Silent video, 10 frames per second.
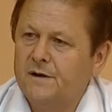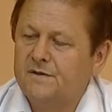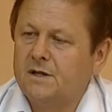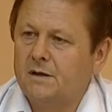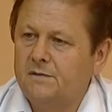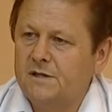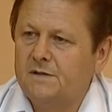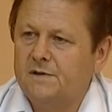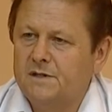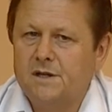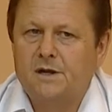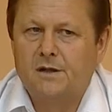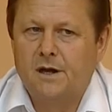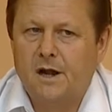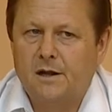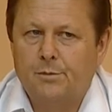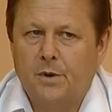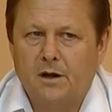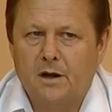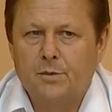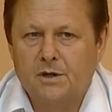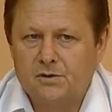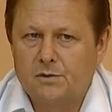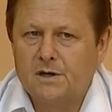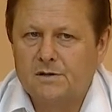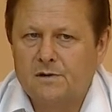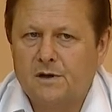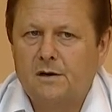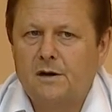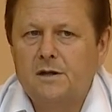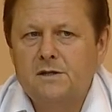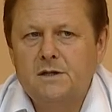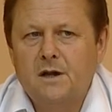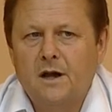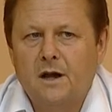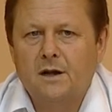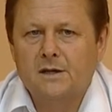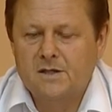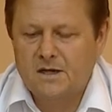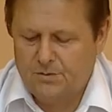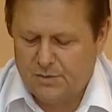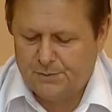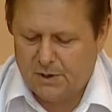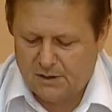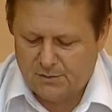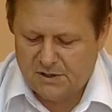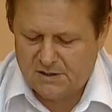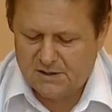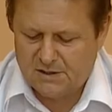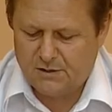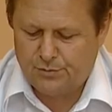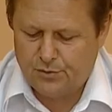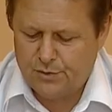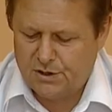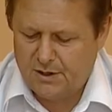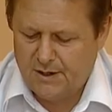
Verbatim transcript: в соответствии с территориальной программой государственных гарантий оказания бесплатной медицинской помощи,